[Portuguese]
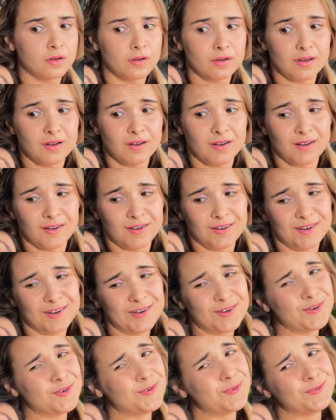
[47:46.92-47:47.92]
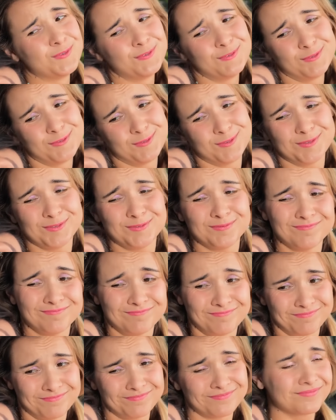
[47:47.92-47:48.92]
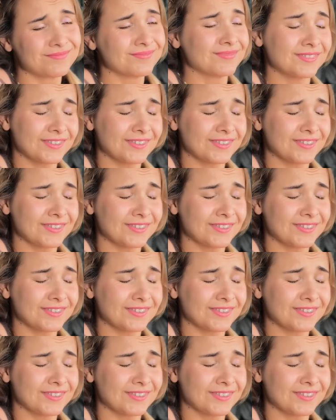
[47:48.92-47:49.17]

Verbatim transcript: Jen? Ai, que gracinha!